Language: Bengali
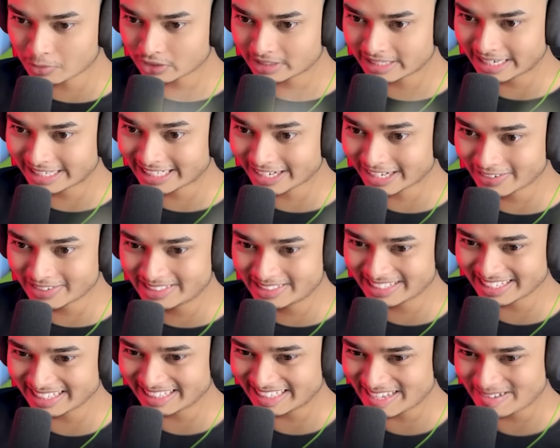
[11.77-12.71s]
মধ্যে এটা
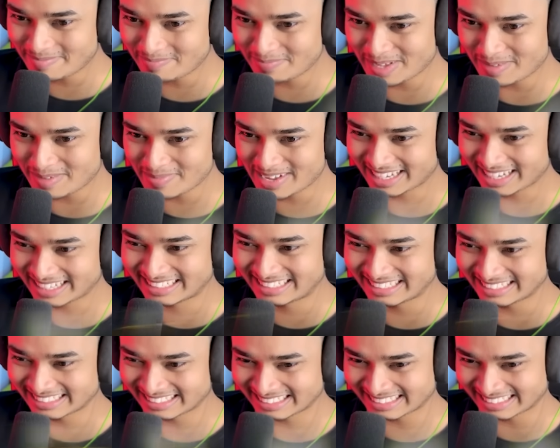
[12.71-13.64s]
হচ্ছে দি মিমিক
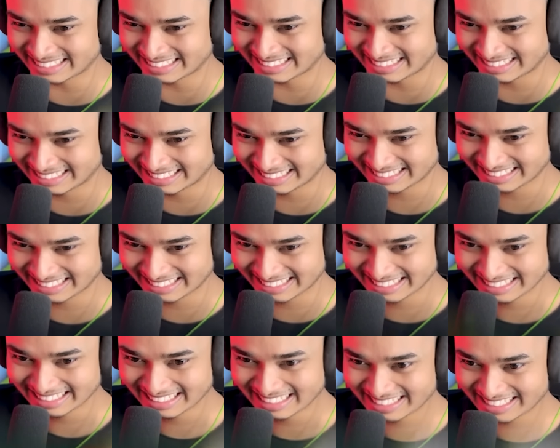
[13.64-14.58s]

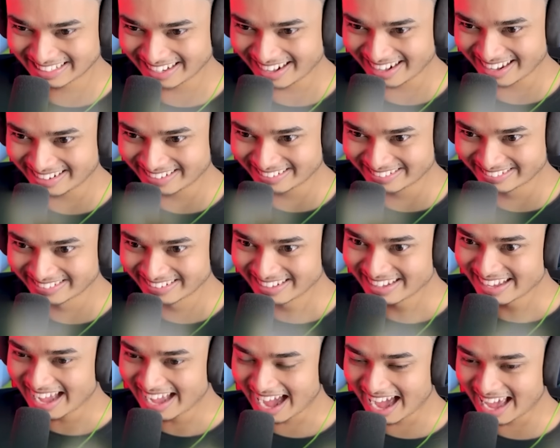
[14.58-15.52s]
চলো
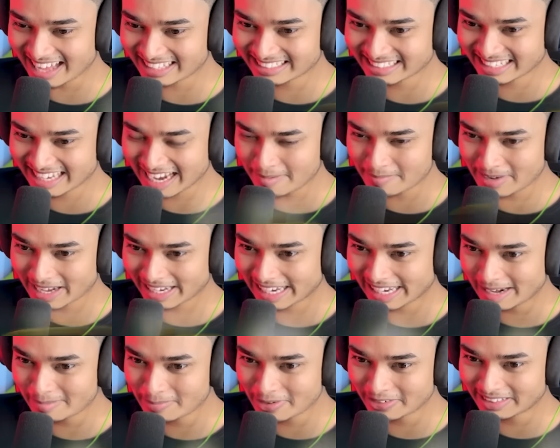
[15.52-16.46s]
আজকে আমরা
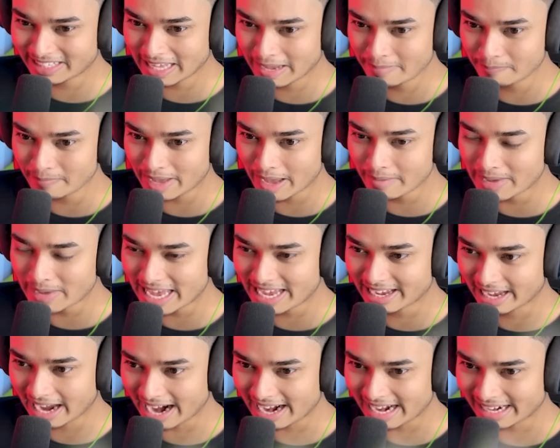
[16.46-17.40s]
খেলবো দি
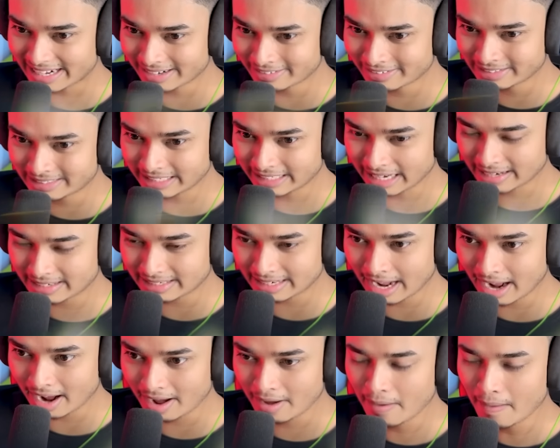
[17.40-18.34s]
মিমিক আর এটা হচ্ছে একটা
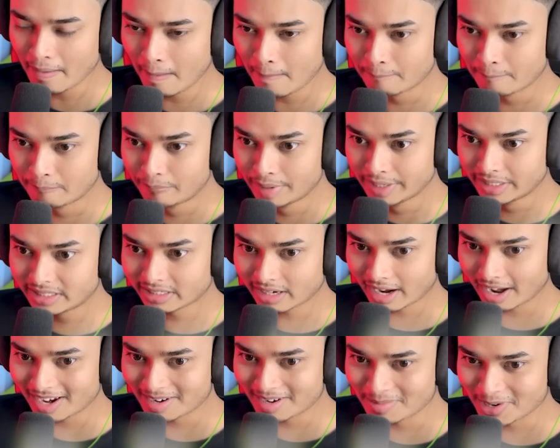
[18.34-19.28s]

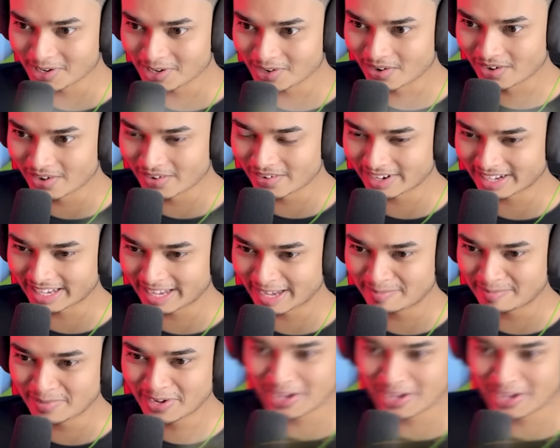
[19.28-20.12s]
বিশাল বড় হরর গেম